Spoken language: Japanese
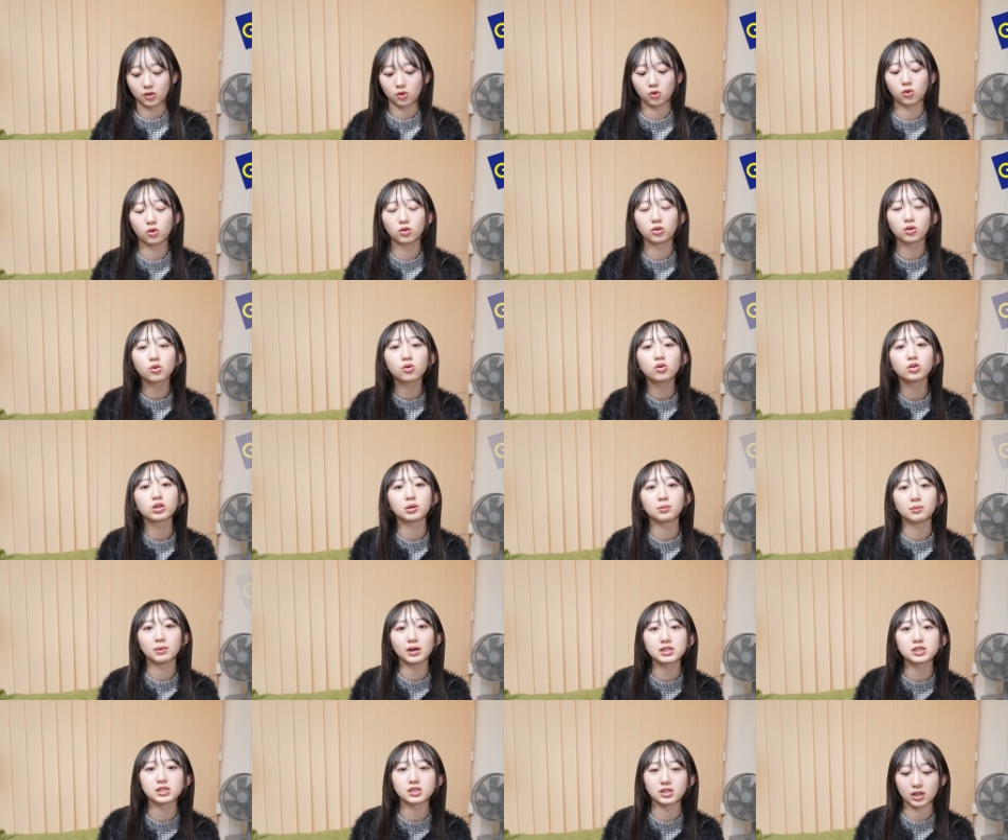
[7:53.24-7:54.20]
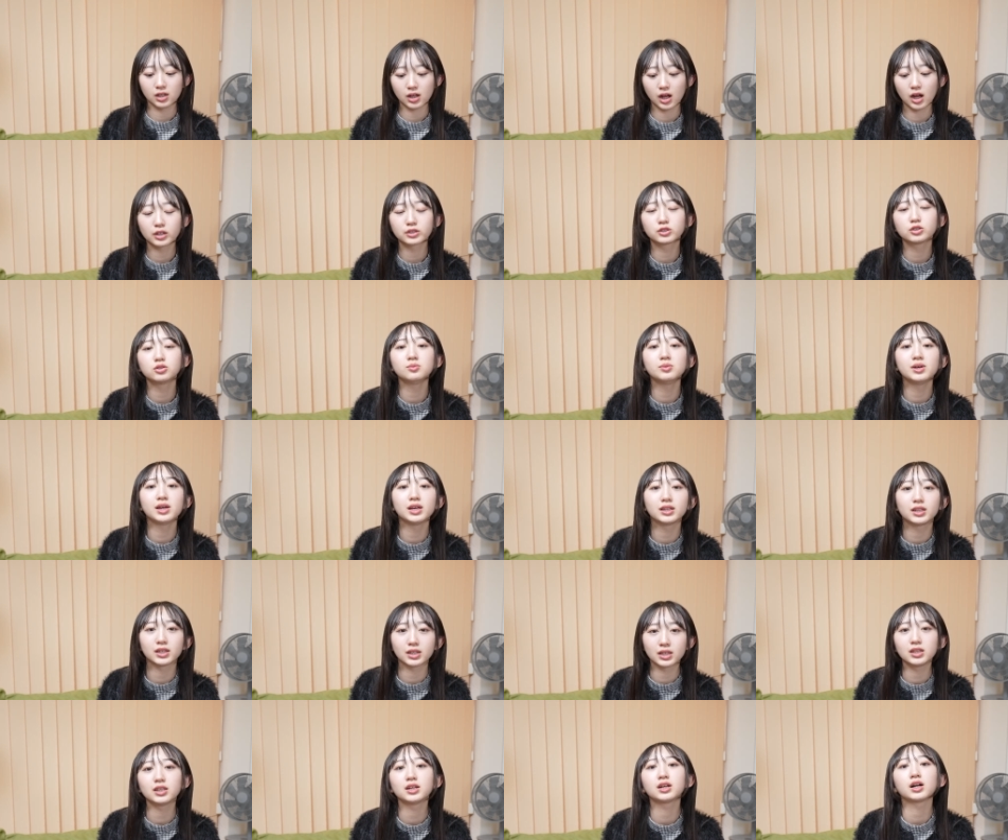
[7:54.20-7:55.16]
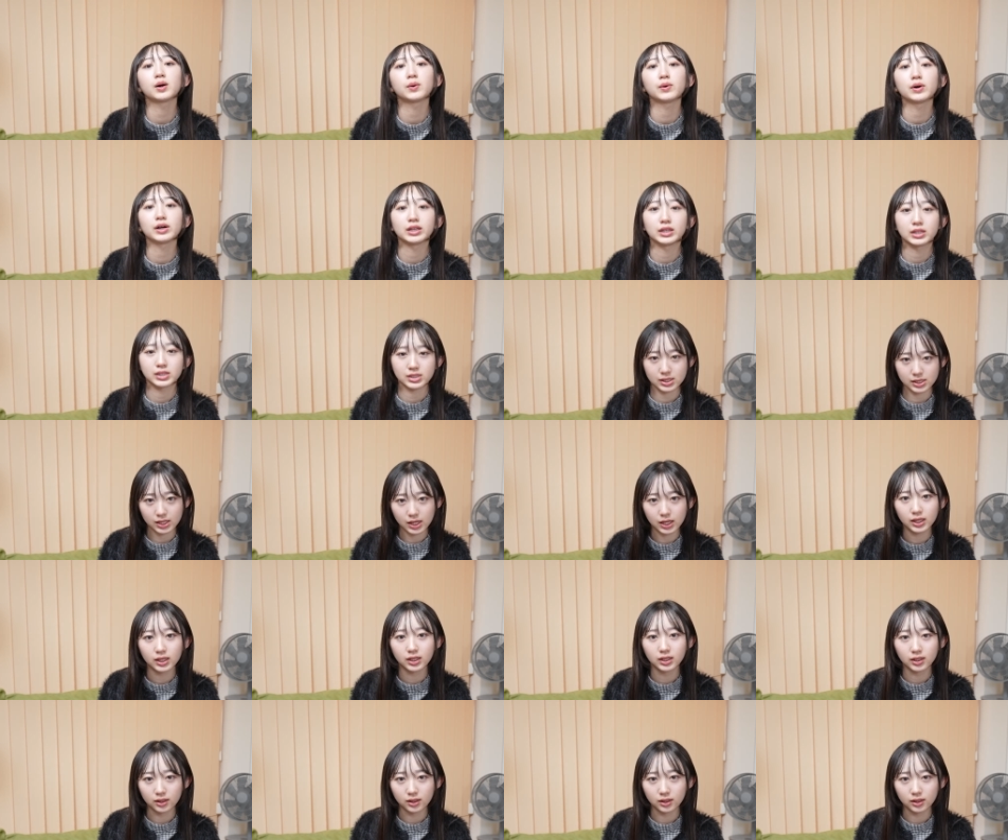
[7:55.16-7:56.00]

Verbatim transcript: このコーデマジで革命的に可愛いですね